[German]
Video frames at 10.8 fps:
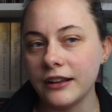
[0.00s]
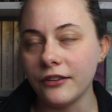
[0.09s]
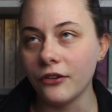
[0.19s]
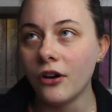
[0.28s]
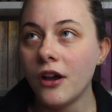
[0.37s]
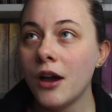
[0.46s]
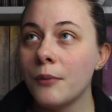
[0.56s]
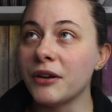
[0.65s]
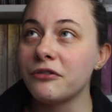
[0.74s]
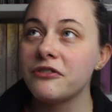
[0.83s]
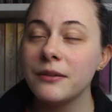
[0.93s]
Also
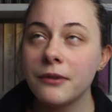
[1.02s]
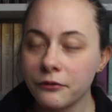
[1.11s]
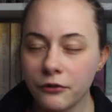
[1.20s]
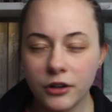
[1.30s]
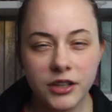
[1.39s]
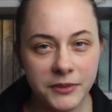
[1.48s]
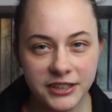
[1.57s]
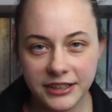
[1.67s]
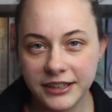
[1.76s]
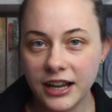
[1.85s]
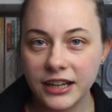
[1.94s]
man fiebert wirklich mit
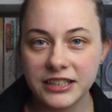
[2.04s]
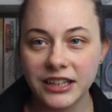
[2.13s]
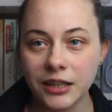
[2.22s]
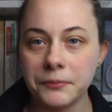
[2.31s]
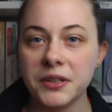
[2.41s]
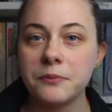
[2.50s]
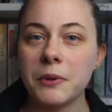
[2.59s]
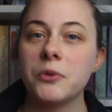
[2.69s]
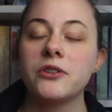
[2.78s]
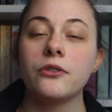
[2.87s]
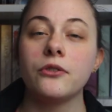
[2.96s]
den Charakteren mit. Man
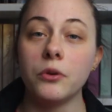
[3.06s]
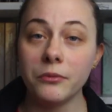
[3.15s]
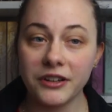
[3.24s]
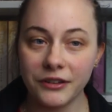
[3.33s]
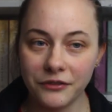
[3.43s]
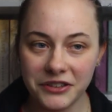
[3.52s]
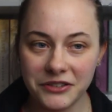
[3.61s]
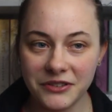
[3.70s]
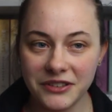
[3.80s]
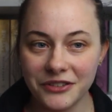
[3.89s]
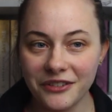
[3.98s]
möchte unbedingt
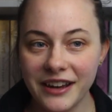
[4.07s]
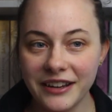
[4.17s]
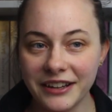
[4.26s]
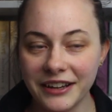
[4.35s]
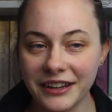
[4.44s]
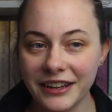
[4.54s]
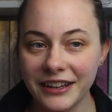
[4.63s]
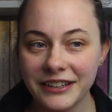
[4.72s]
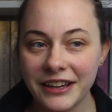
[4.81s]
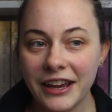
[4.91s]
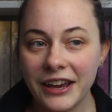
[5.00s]
wissen, wie es weitergeht.